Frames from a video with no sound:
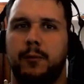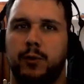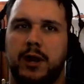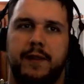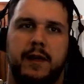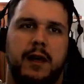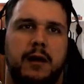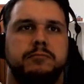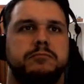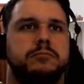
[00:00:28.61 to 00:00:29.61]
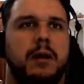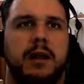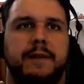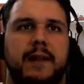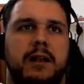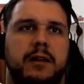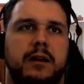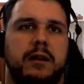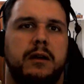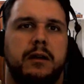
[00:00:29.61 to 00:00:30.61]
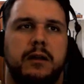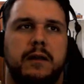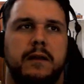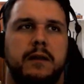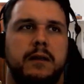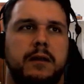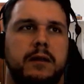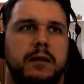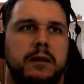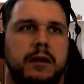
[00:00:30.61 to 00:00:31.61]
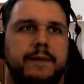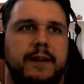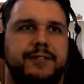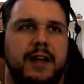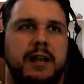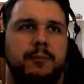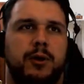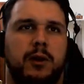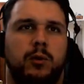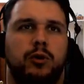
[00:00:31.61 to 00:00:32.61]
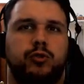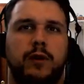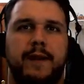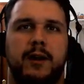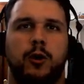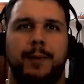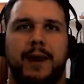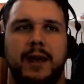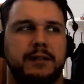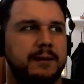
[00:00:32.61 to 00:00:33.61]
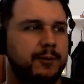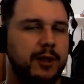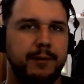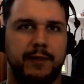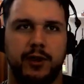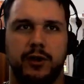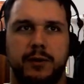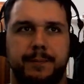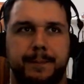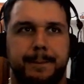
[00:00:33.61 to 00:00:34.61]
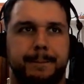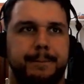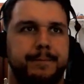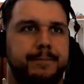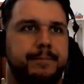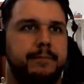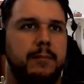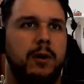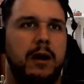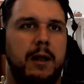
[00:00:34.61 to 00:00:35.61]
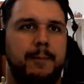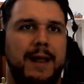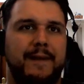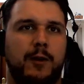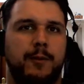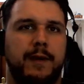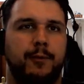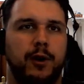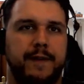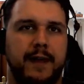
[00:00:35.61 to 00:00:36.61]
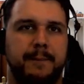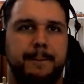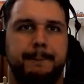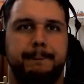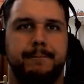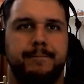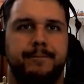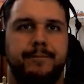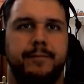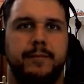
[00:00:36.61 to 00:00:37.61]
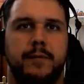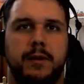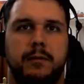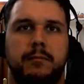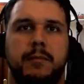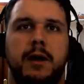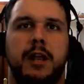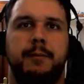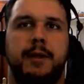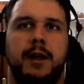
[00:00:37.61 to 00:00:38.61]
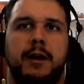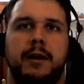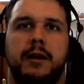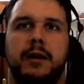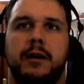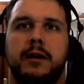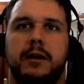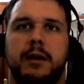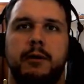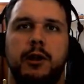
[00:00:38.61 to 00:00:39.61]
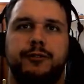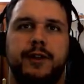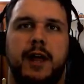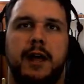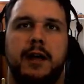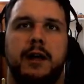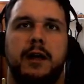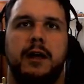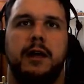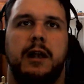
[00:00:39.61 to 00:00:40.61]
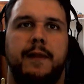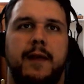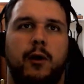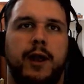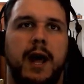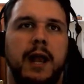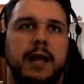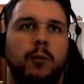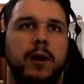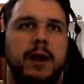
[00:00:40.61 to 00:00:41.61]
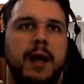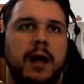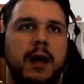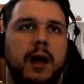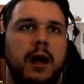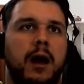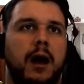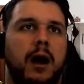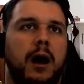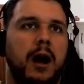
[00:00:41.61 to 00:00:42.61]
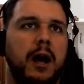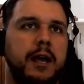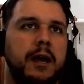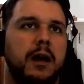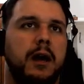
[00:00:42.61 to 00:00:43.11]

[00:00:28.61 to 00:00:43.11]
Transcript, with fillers: Buena idea. A ver qué tal, eh, qué tal sale, porque luego suele tener copyright ese tipo de vídeos. Vamos a ver la Plata como desborda. Madre mía. Qué velocidad. A diagonal, qué buena. ¡Ay!